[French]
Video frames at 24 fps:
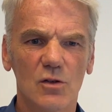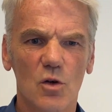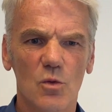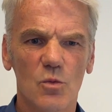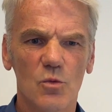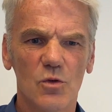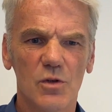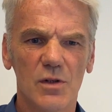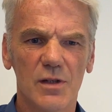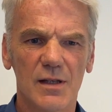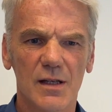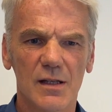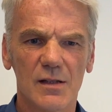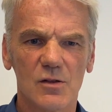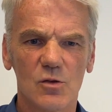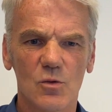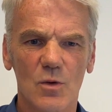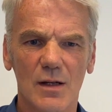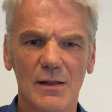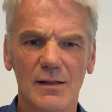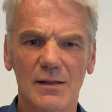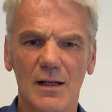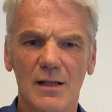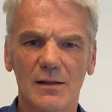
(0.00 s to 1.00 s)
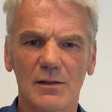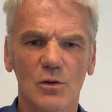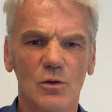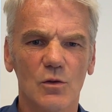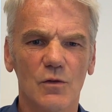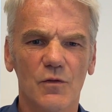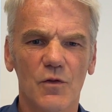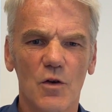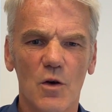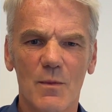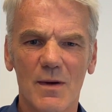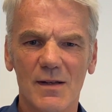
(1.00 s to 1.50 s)
communication interne et
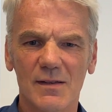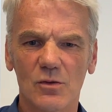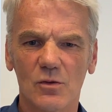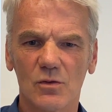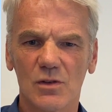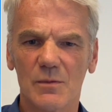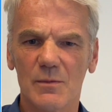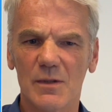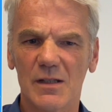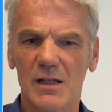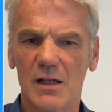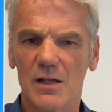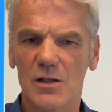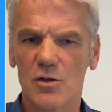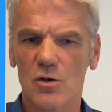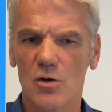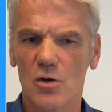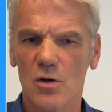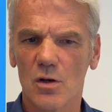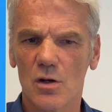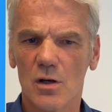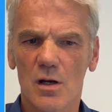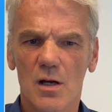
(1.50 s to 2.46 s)
une formation des managers.